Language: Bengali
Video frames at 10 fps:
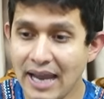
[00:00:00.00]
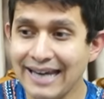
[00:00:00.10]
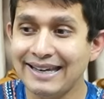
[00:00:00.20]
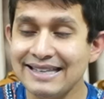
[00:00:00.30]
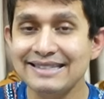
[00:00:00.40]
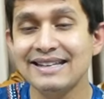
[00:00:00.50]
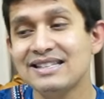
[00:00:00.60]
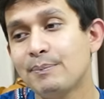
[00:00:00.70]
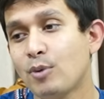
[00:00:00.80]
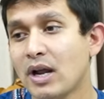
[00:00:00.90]
এই টেস্ট
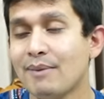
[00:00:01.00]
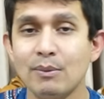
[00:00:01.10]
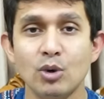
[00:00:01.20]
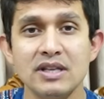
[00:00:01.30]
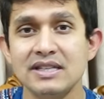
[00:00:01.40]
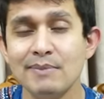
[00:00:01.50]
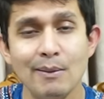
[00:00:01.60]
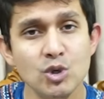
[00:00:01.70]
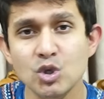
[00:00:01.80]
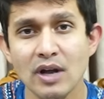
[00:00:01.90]
সিরিজের পরে আমার মনে হয়
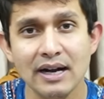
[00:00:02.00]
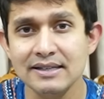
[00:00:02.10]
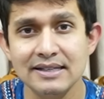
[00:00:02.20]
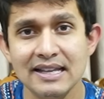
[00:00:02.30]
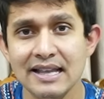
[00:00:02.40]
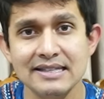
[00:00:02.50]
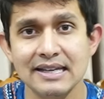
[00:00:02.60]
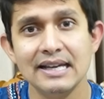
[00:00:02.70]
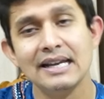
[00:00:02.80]
জিম্বাবুয়ের সঙ্গে একটা সিরিজ আছে